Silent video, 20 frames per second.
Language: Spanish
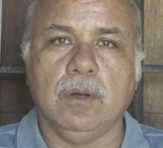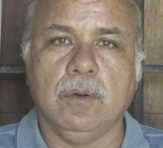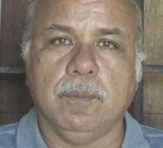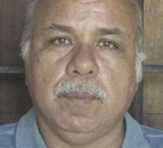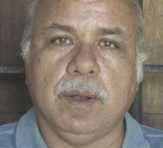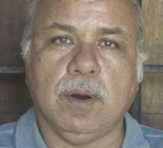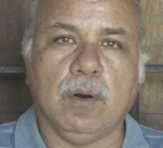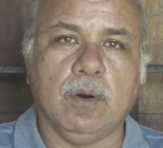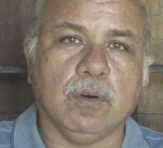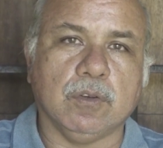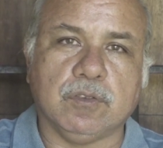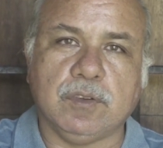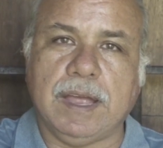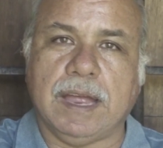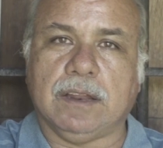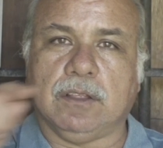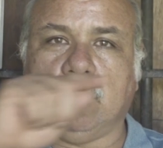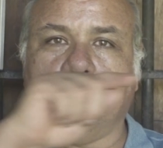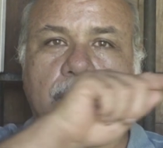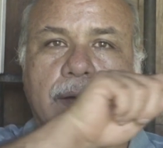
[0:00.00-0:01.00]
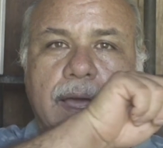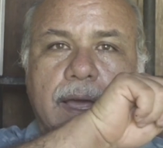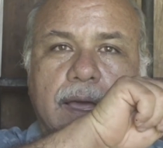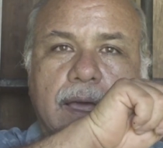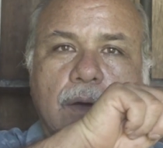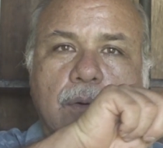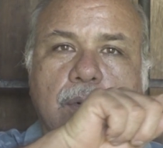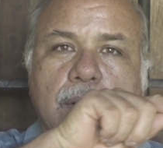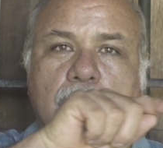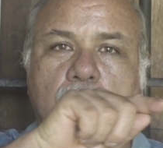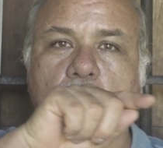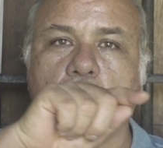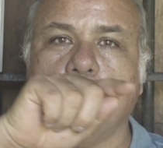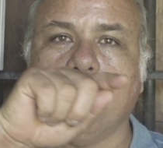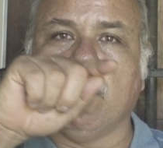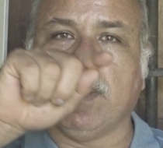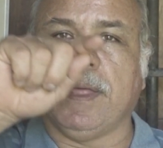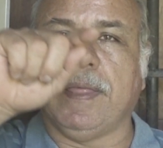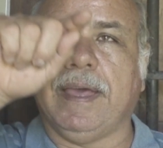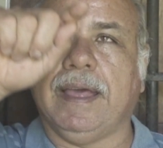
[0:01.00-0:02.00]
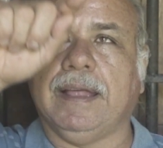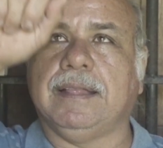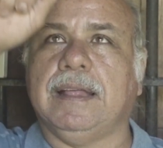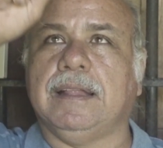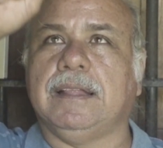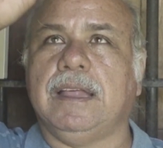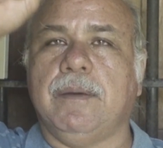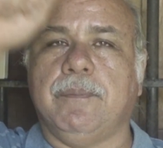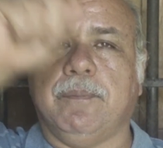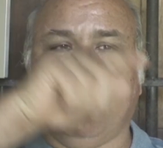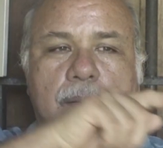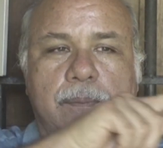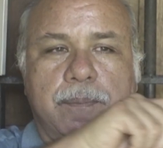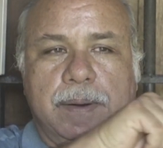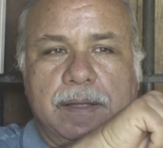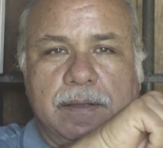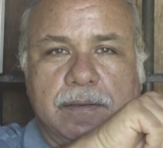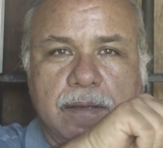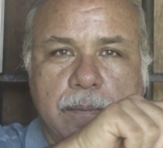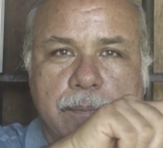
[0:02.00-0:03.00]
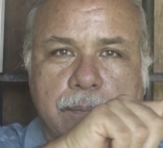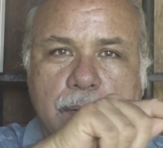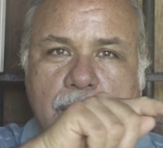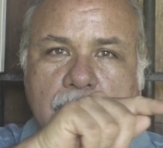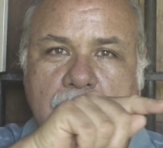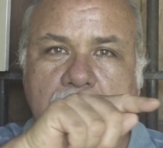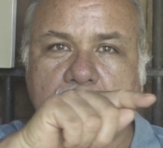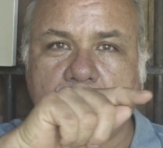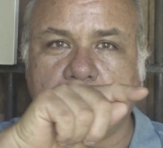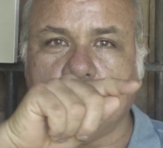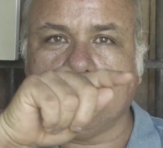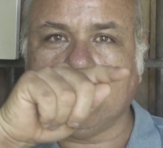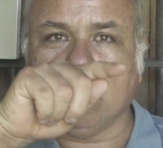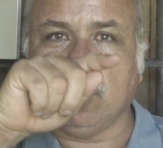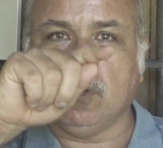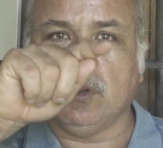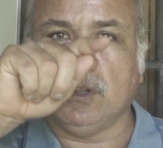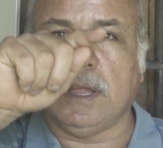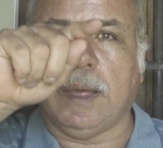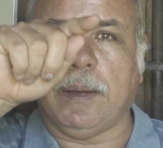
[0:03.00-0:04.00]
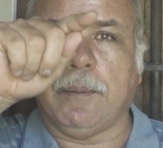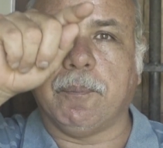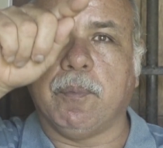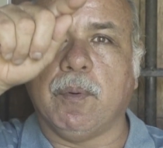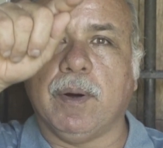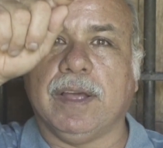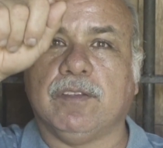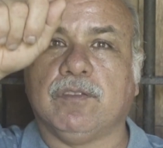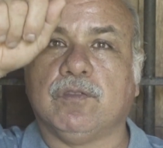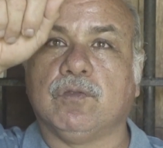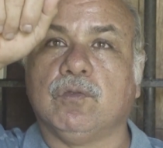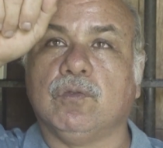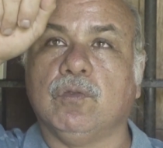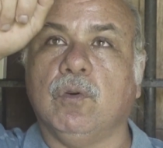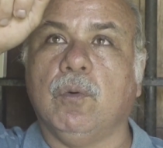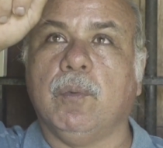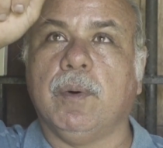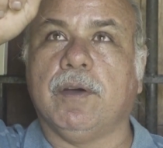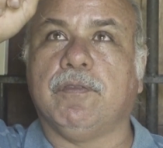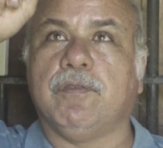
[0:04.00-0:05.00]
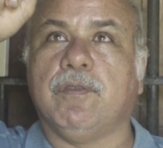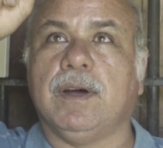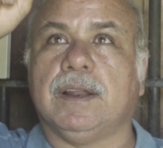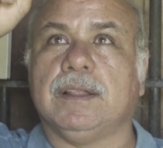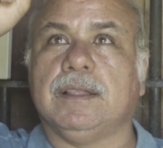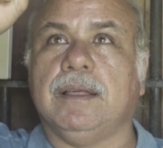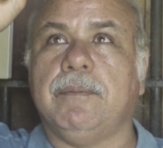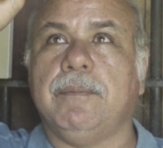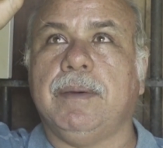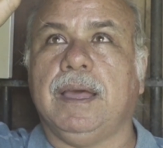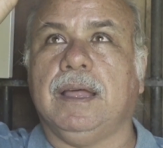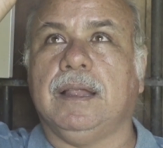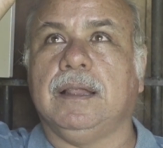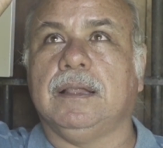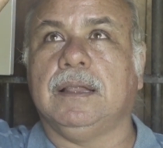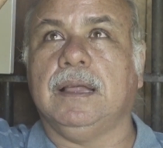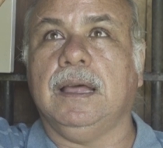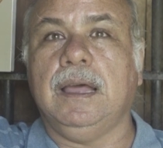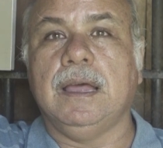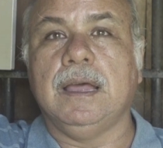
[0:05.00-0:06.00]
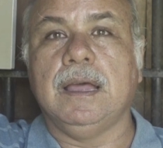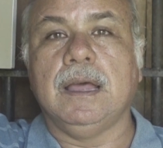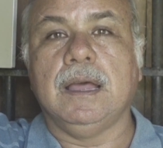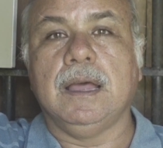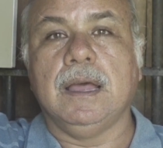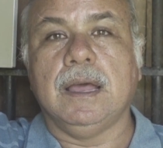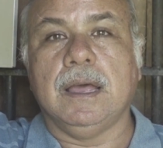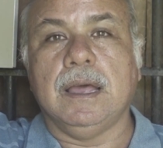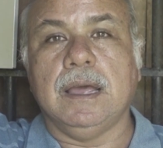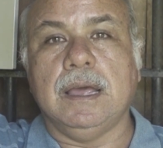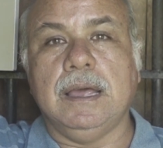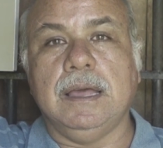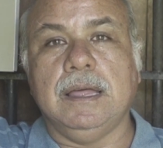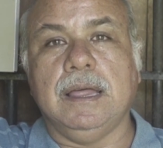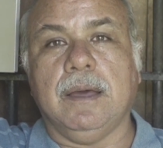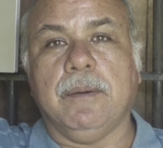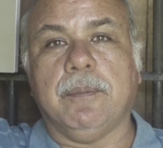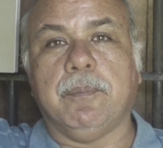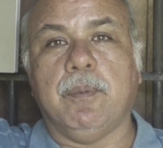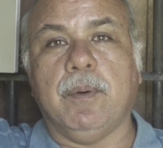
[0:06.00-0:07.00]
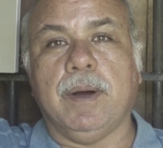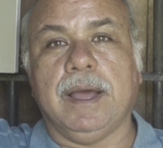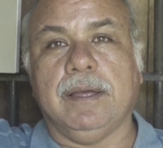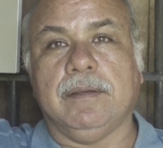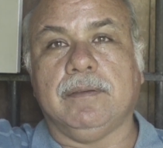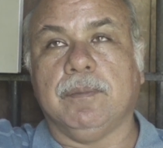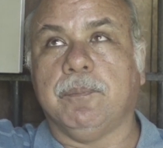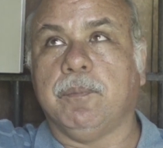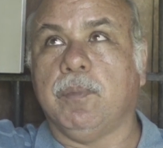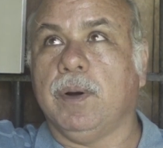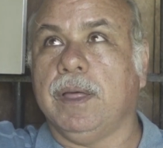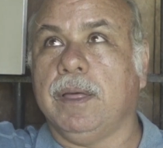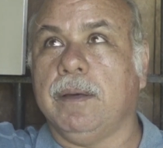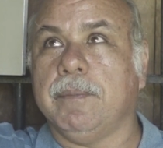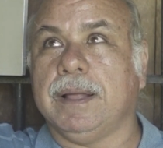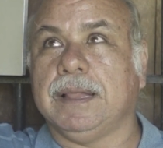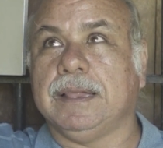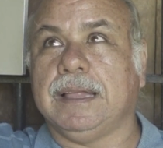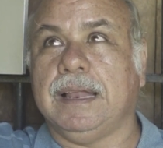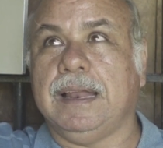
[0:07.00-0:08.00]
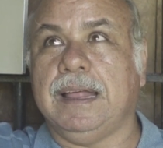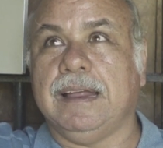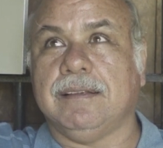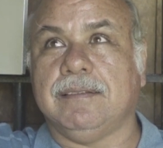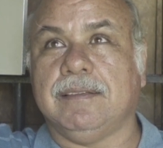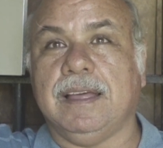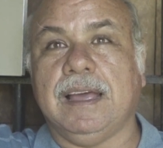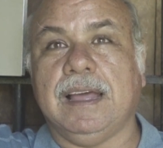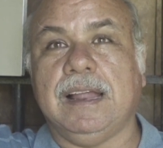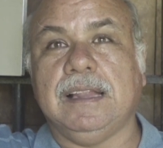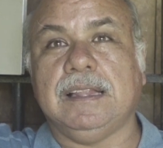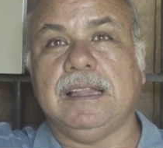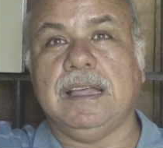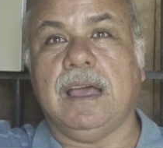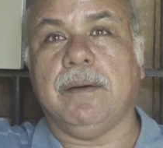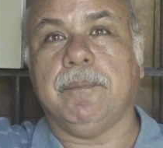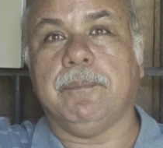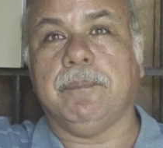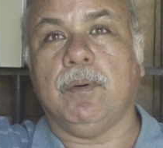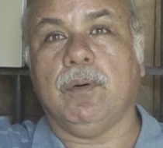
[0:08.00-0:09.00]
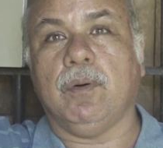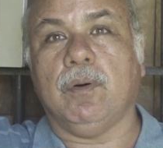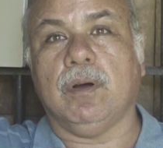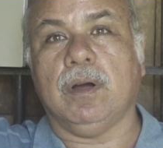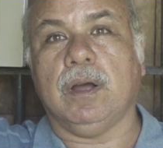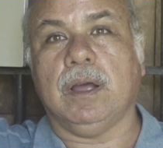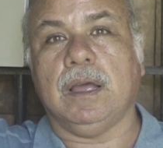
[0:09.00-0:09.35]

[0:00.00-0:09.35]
Pero lo cierto es que es una curva de este tipo. Al principio es lento, después sube fuertemente y después puede mantenerse en el tiempo